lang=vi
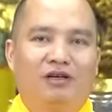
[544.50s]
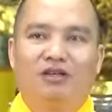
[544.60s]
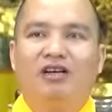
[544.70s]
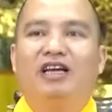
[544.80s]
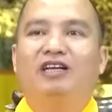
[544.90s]

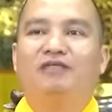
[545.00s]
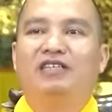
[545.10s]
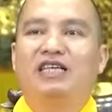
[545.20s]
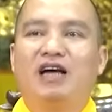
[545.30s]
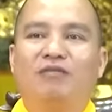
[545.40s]
Cho nên
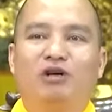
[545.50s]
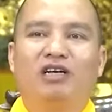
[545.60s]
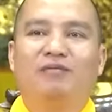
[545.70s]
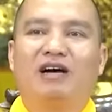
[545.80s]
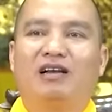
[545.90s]
vì sao mọi
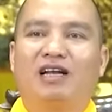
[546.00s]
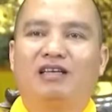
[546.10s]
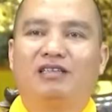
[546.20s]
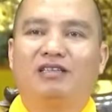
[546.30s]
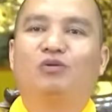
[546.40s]
người bảo
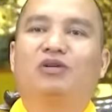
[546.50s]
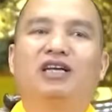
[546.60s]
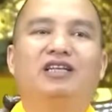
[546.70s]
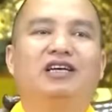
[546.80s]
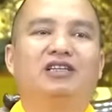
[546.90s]
là chỉ tụng
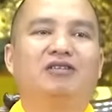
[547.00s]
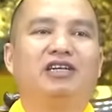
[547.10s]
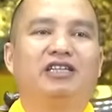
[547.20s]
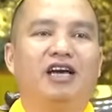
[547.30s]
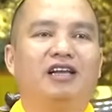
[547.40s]
kinh để cho
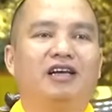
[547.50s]
người chết,